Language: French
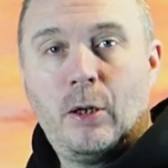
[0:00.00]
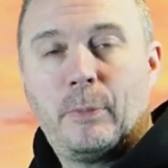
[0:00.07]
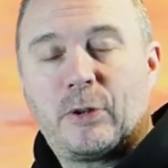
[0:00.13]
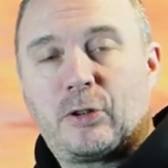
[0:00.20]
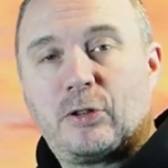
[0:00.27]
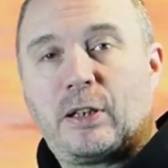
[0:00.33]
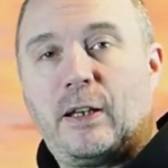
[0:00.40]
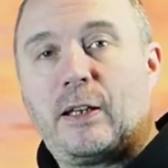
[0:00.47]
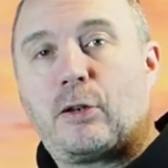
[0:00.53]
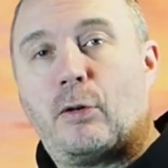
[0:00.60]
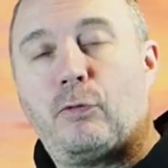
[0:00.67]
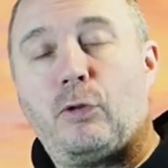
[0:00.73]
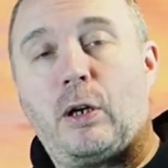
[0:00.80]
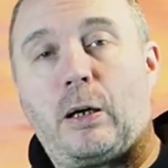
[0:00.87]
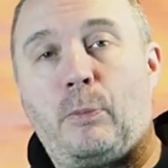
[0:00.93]
parce que c'est vrai que quand
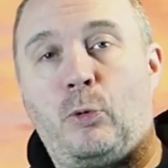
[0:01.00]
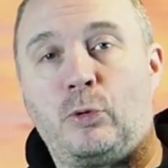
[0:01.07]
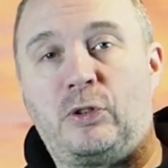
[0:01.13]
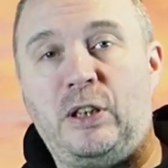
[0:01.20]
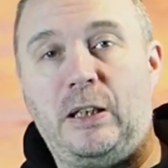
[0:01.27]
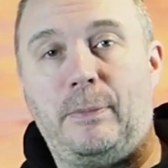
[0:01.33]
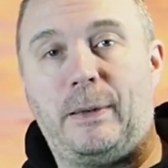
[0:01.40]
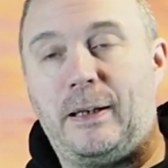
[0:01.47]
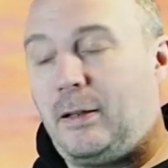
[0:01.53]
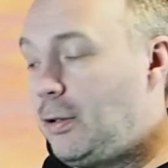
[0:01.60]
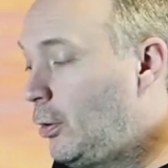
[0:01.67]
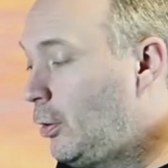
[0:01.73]
vous les remontez, ben,